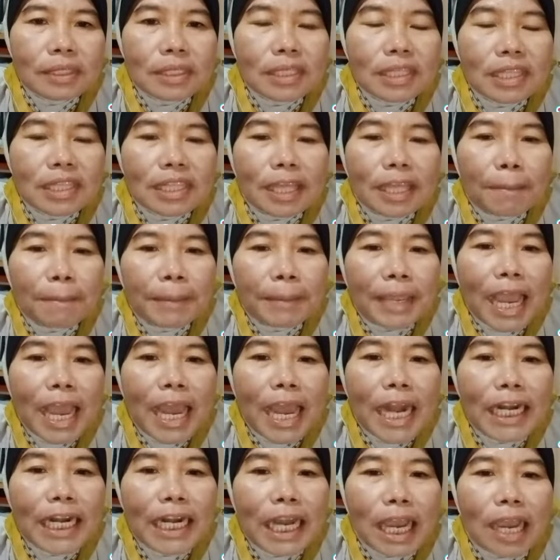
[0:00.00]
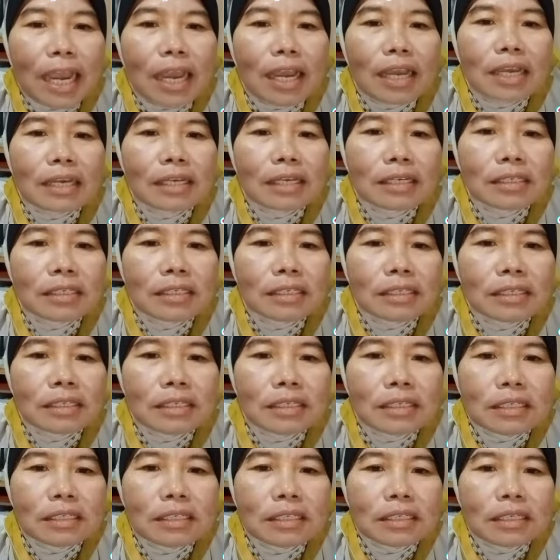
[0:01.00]
Tapi Anda
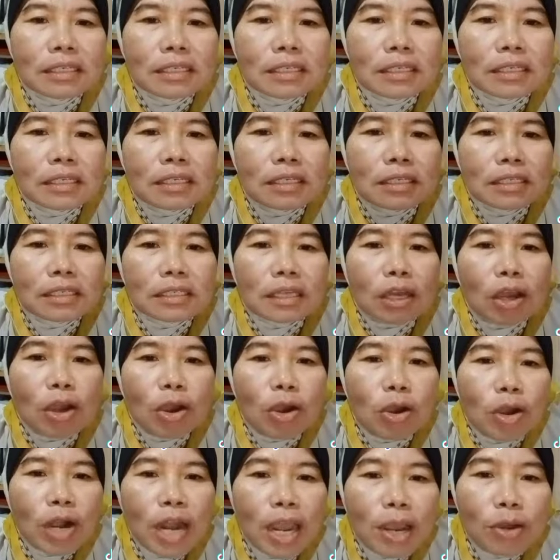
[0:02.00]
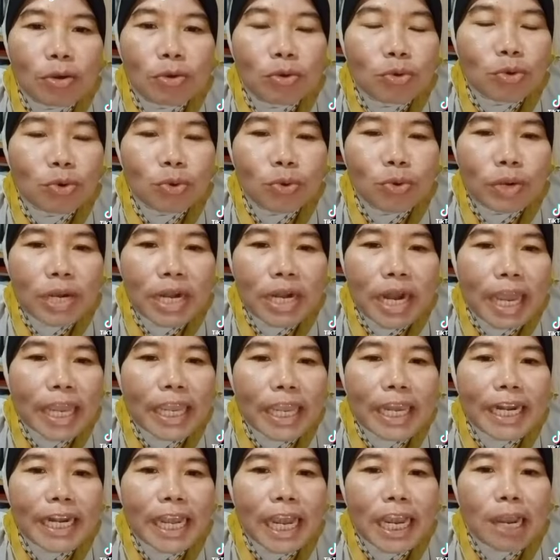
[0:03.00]
seorang gurunda
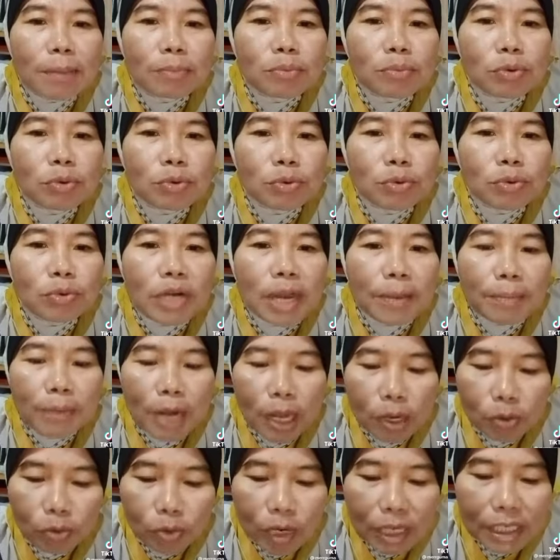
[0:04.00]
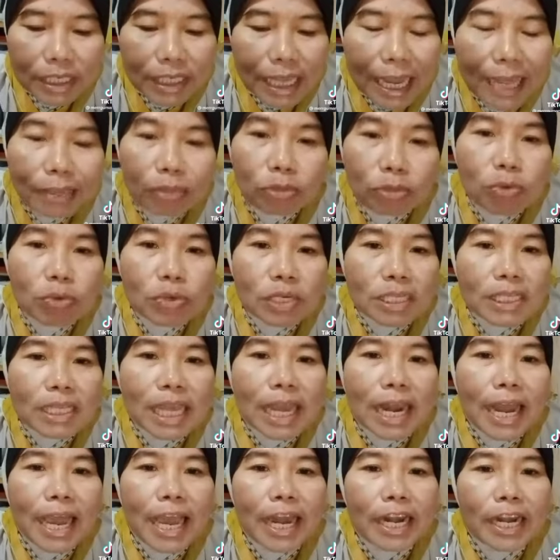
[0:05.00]
yang dianggap gurunda melakukan satu
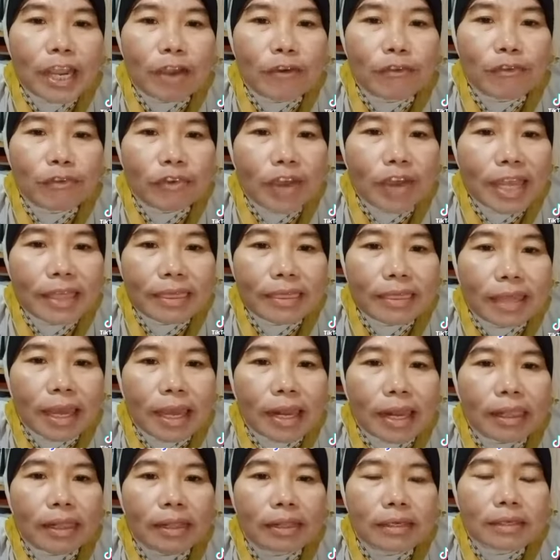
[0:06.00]
kesalahan yang fatal